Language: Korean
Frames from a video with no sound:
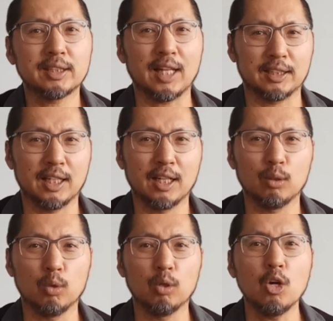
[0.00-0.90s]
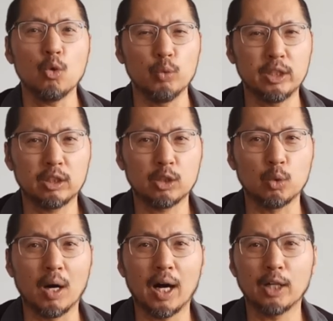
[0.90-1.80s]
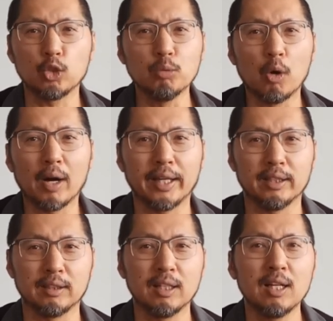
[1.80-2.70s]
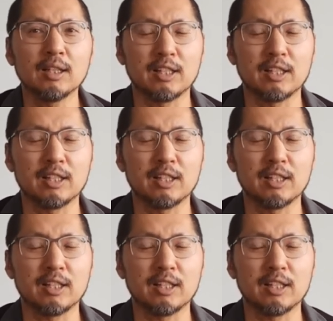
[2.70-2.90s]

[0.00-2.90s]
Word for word: 자상하고 위트와 유머가 있는